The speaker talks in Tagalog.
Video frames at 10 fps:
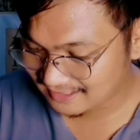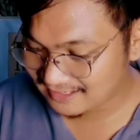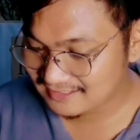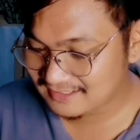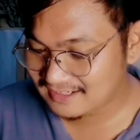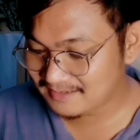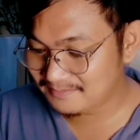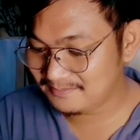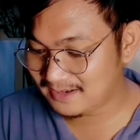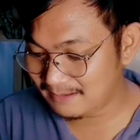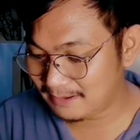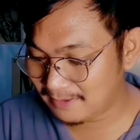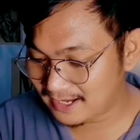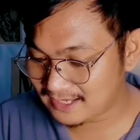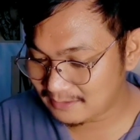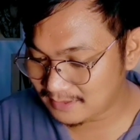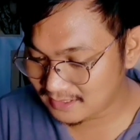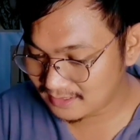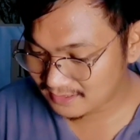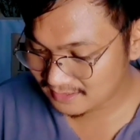Galing din ng lalababae
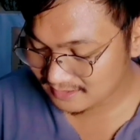aba.